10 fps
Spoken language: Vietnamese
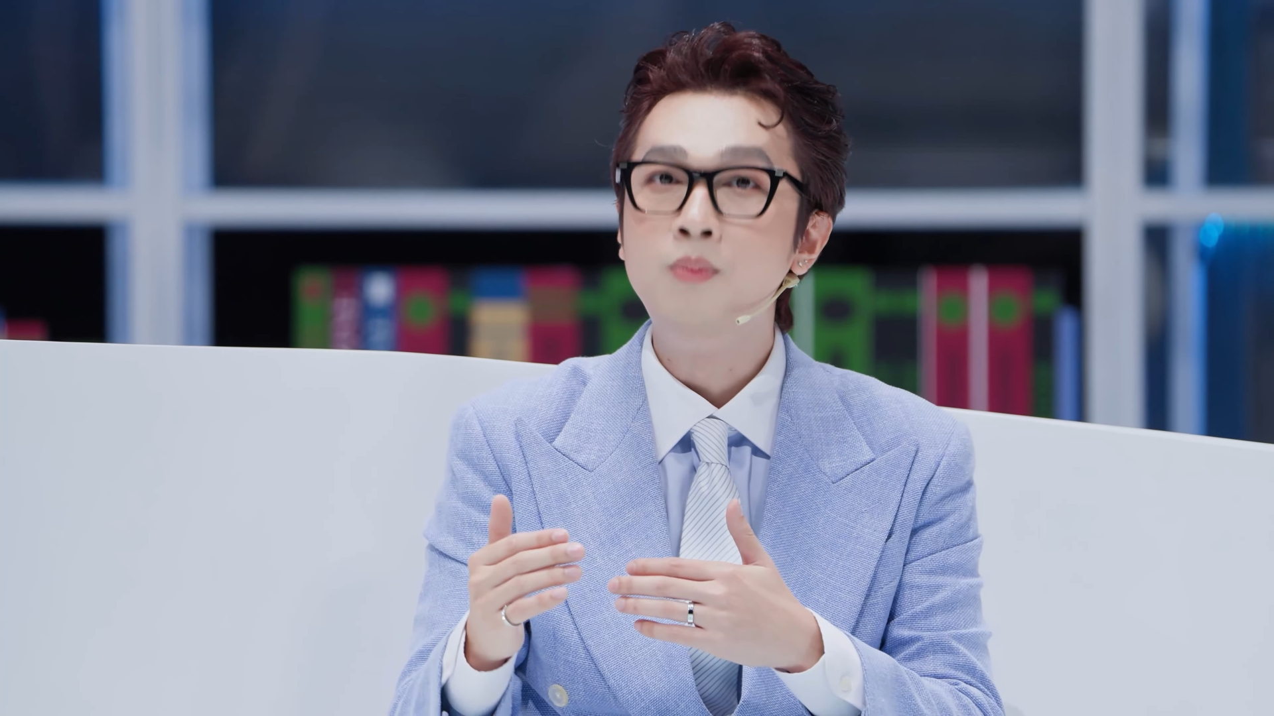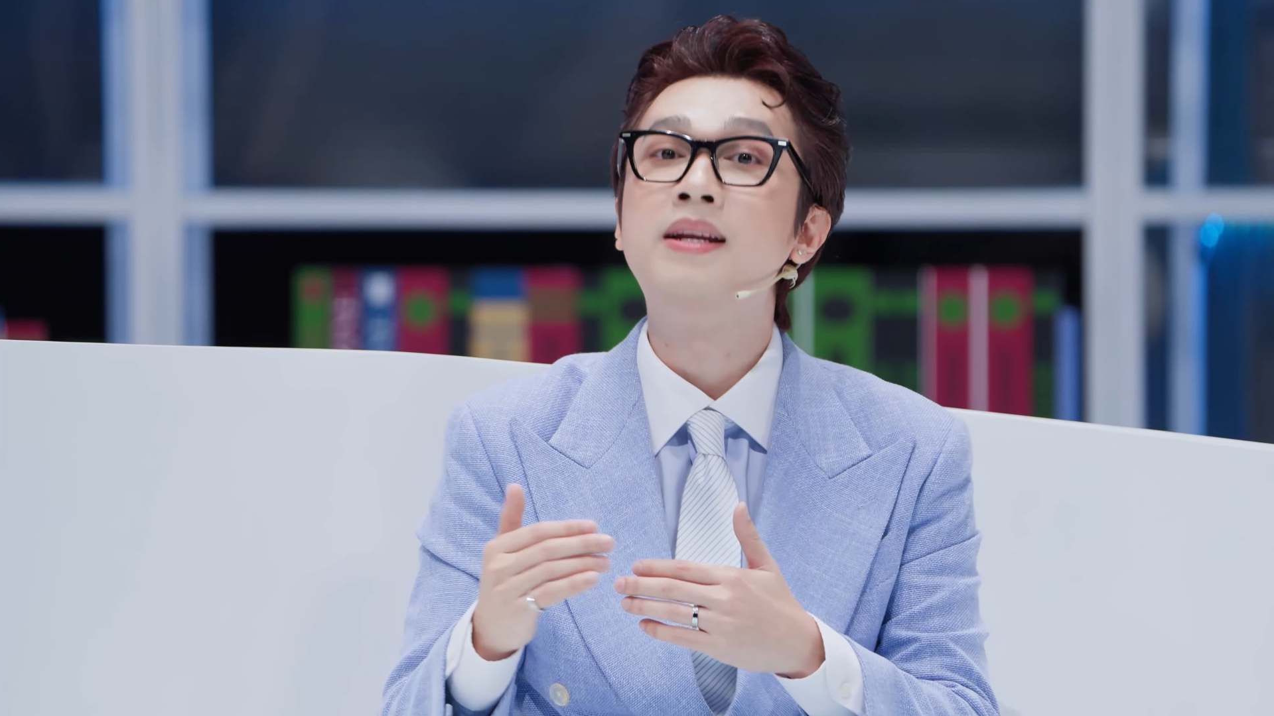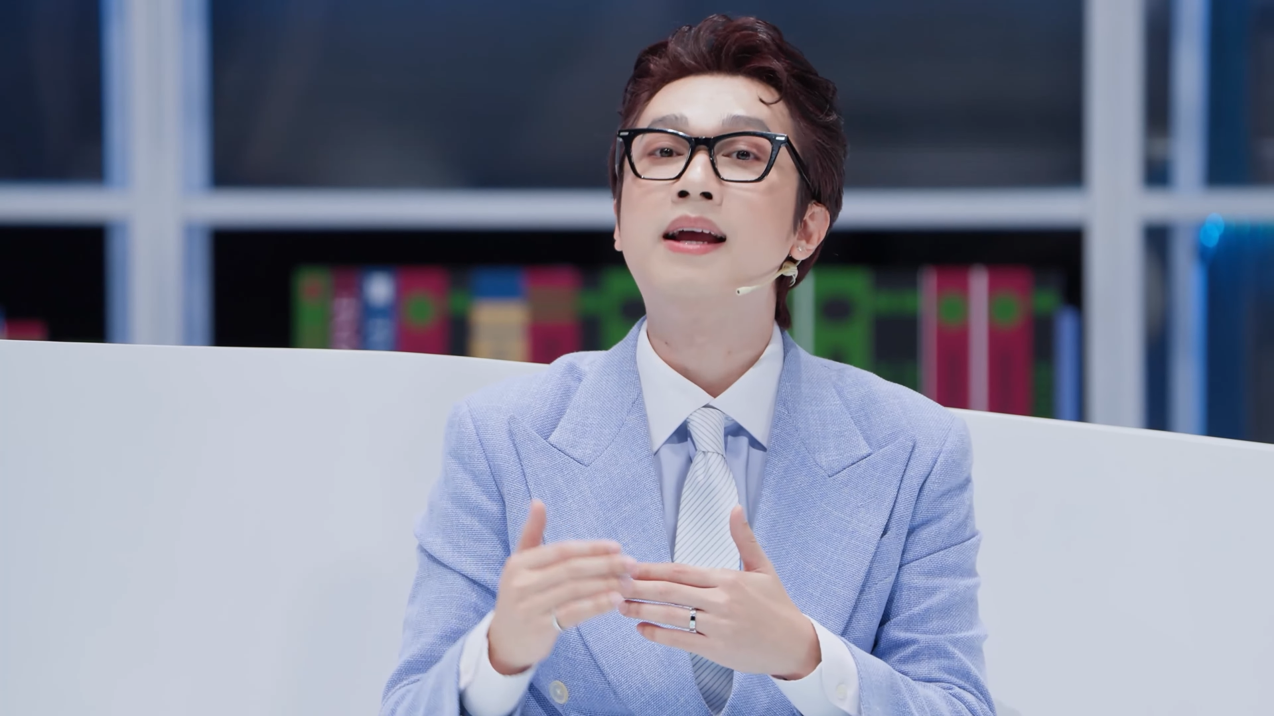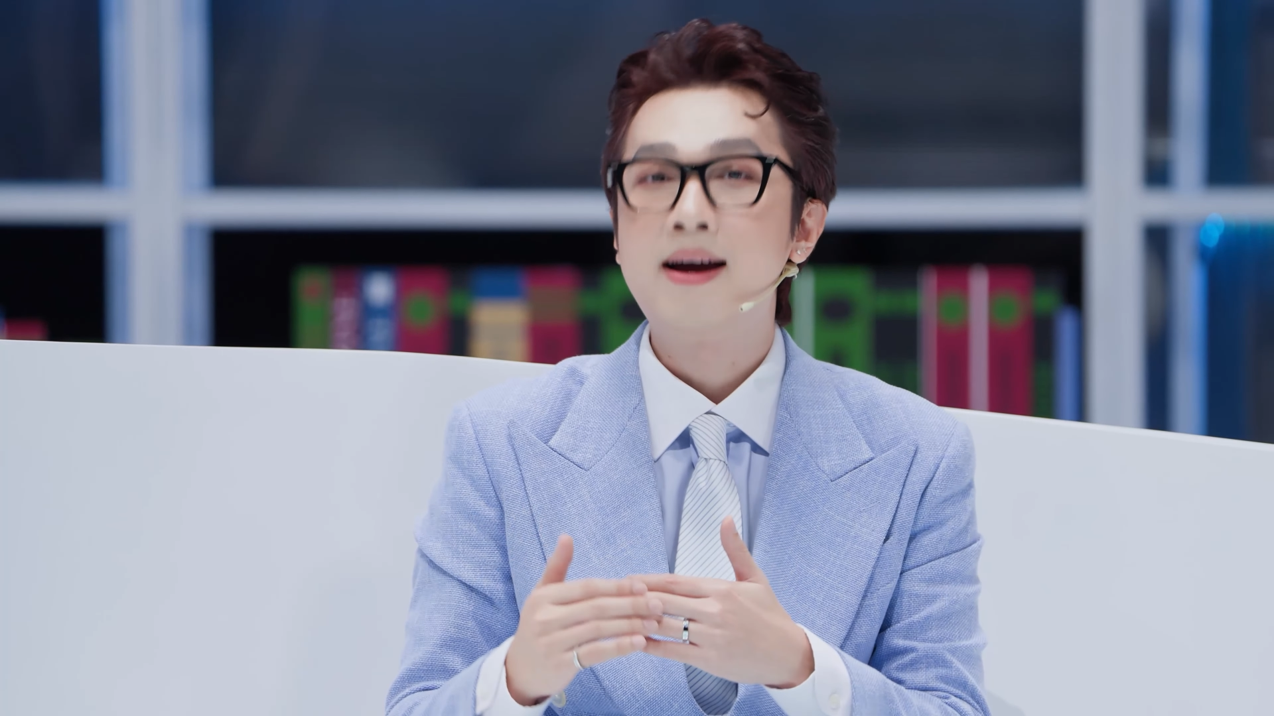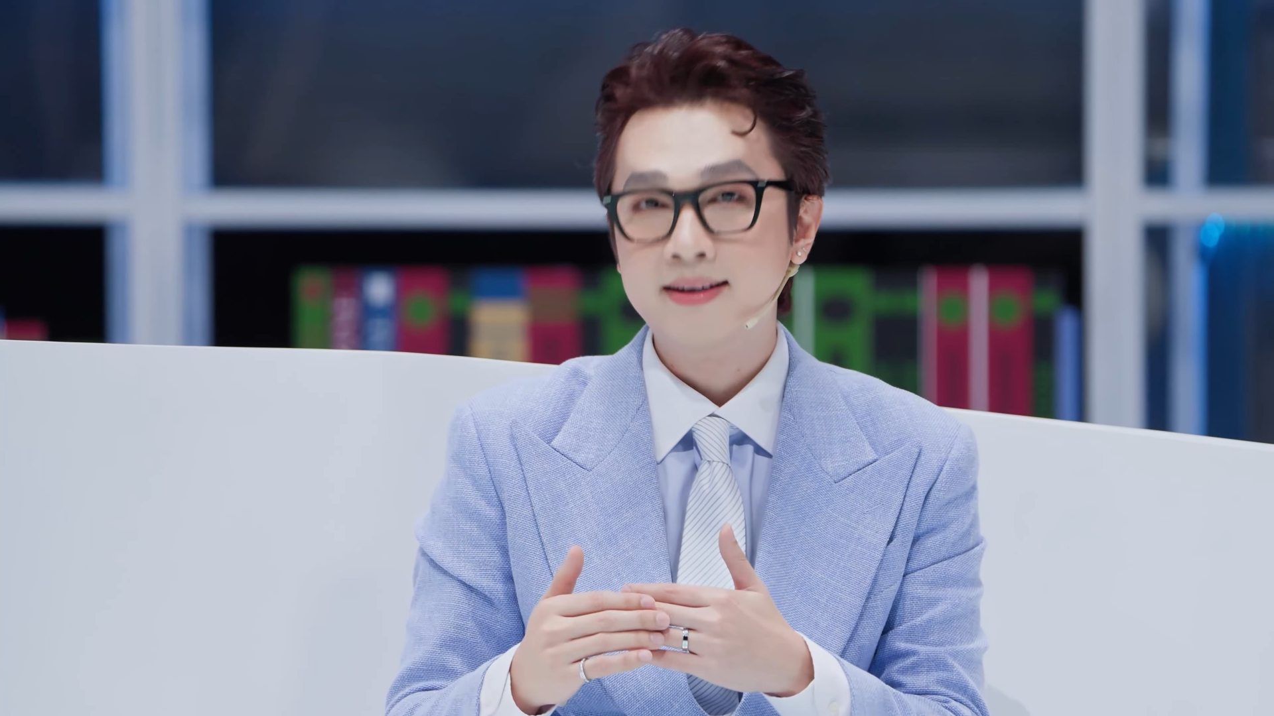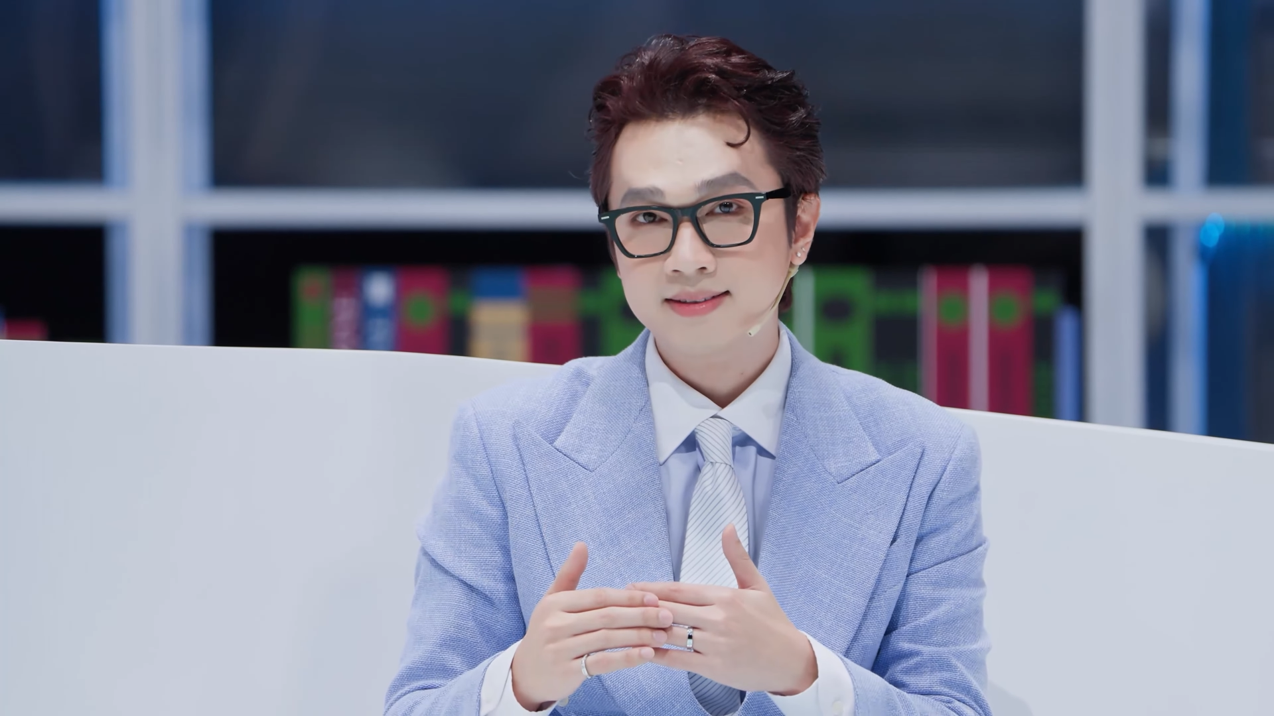của mình lại